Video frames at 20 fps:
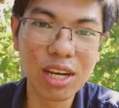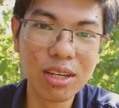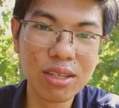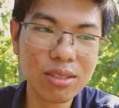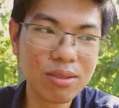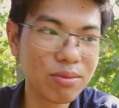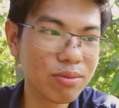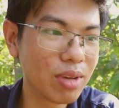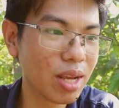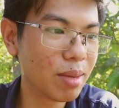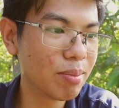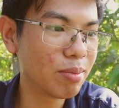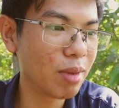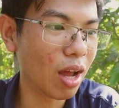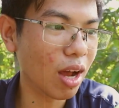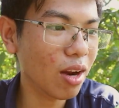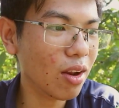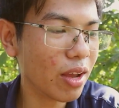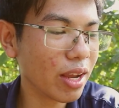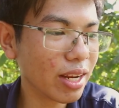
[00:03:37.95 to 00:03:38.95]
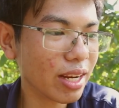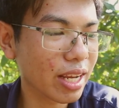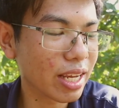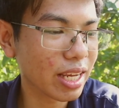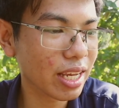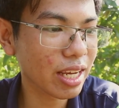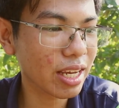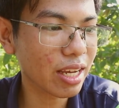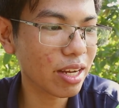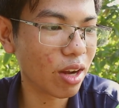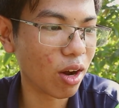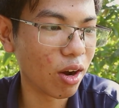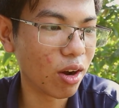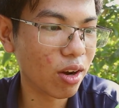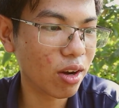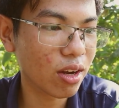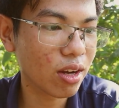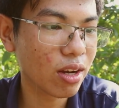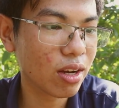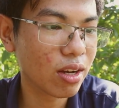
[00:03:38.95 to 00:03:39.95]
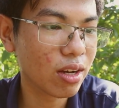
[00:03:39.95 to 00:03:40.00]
sưng viêm lở lét này kia kia nọ